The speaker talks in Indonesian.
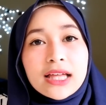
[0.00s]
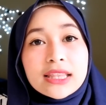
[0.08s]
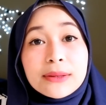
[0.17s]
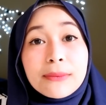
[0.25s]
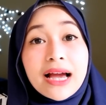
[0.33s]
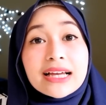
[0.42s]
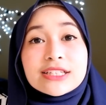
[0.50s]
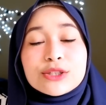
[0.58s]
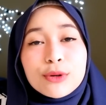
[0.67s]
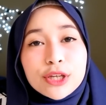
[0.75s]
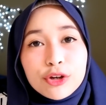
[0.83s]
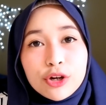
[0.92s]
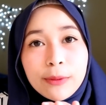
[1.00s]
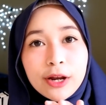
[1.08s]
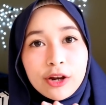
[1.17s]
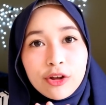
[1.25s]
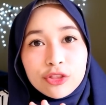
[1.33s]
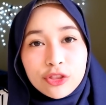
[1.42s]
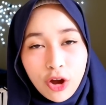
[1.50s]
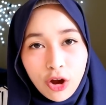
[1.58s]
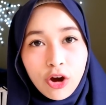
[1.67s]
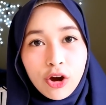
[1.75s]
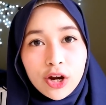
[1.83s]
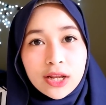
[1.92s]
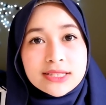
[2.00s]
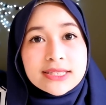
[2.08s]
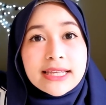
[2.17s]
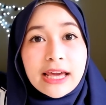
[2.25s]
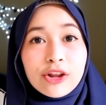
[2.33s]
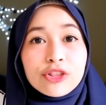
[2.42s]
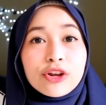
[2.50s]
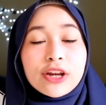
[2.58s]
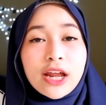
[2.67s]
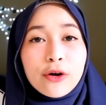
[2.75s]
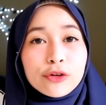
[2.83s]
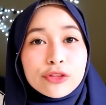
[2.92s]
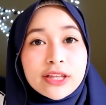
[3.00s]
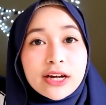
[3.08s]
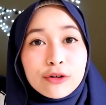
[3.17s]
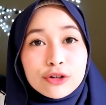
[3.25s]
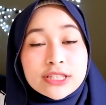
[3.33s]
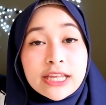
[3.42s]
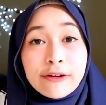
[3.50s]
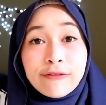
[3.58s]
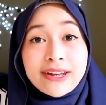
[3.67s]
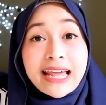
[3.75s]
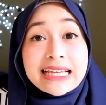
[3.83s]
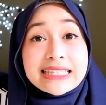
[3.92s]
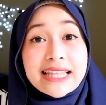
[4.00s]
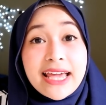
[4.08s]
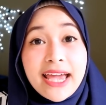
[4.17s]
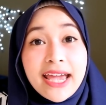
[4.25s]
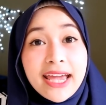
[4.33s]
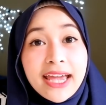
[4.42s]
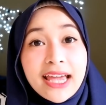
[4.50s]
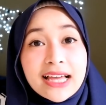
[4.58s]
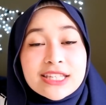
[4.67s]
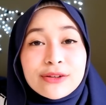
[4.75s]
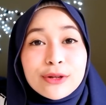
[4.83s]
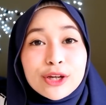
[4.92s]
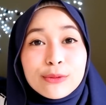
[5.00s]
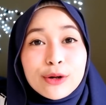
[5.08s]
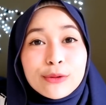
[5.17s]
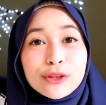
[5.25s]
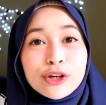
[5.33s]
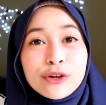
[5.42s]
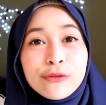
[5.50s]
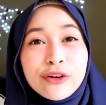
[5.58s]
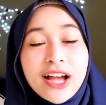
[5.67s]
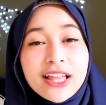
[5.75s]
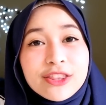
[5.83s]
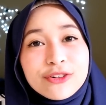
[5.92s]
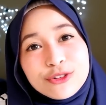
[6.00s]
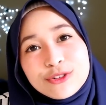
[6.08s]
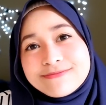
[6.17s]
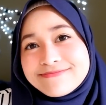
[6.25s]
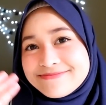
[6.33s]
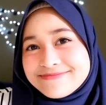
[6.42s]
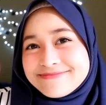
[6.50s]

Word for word: Terima kasih semuanya udah pada nonton, yang setia nontonin aku terus. Have a nice day. Assalamualaikum warahmatullahi wabarakatuh.